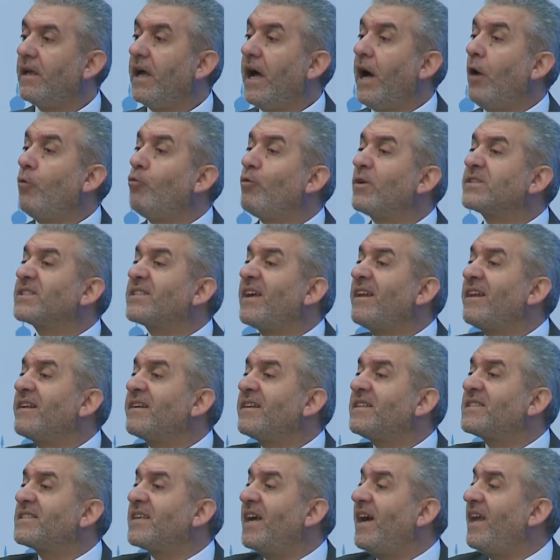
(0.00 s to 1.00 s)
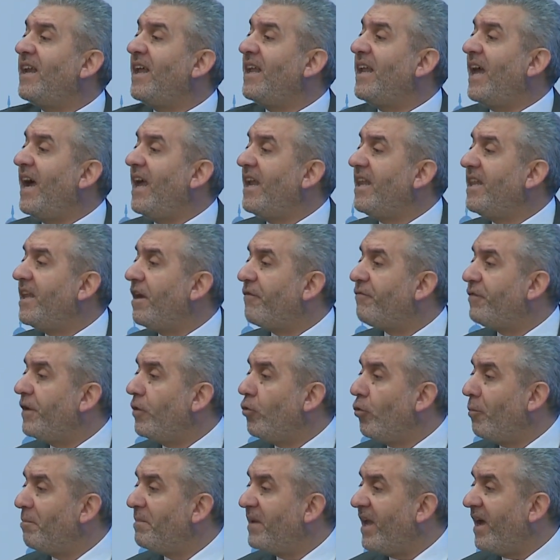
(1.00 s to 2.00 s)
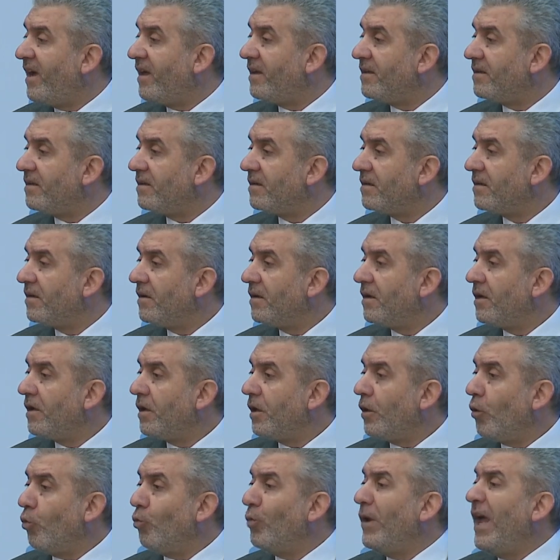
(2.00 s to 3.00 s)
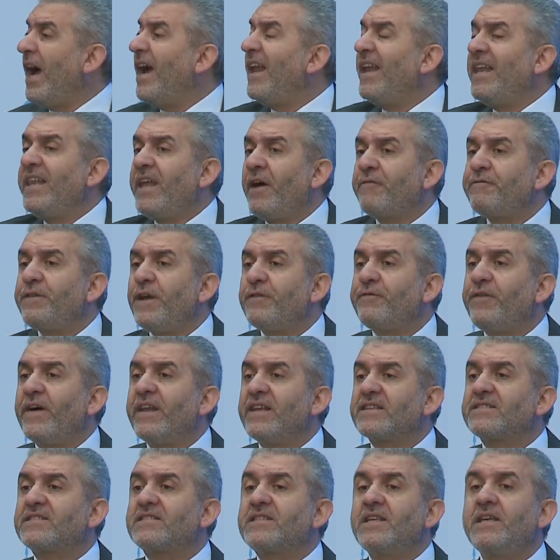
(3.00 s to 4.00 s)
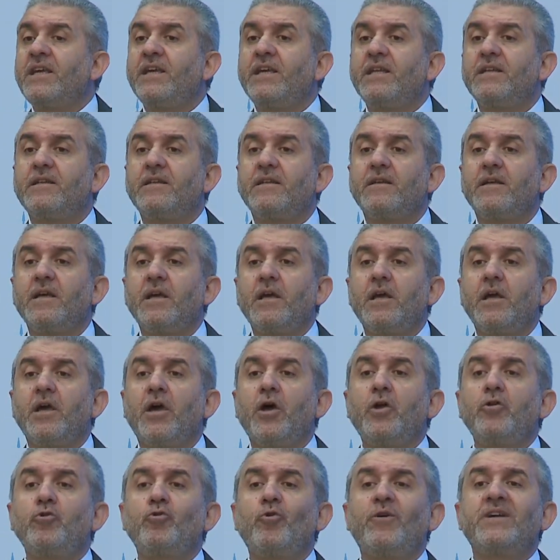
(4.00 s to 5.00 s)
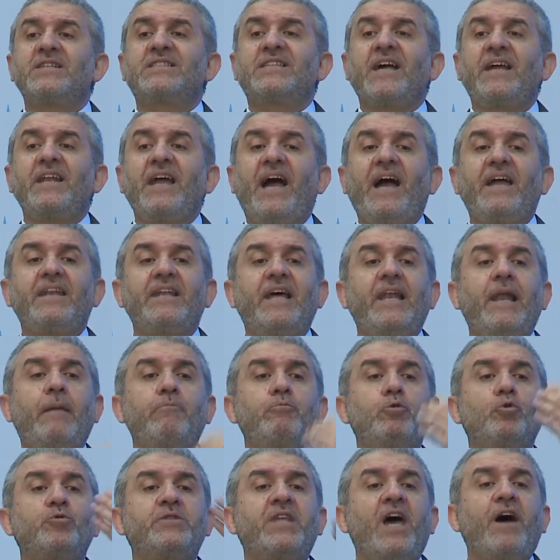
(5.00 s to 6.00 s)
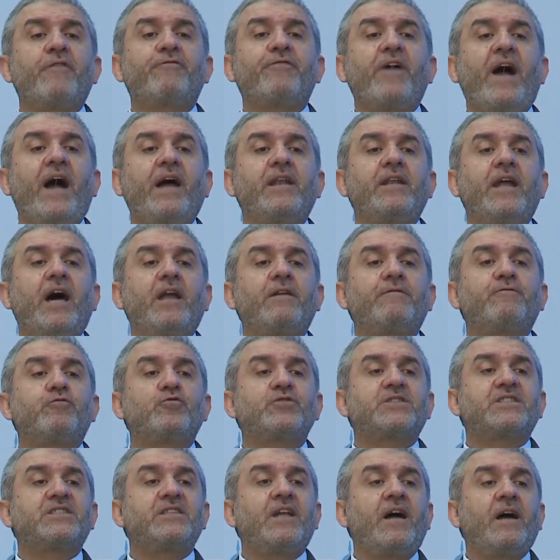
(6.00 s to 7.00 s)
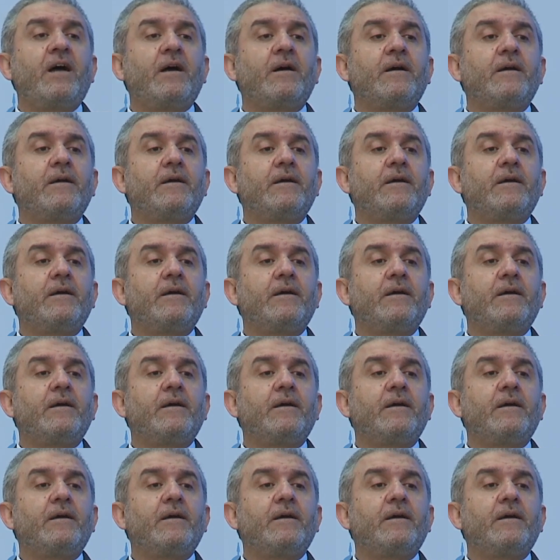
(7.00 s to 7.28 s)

أوصل رسالة لألنا في لبنان ولألنا في فلسطين أنه إذا نحن لم ندافع عن أنفسنا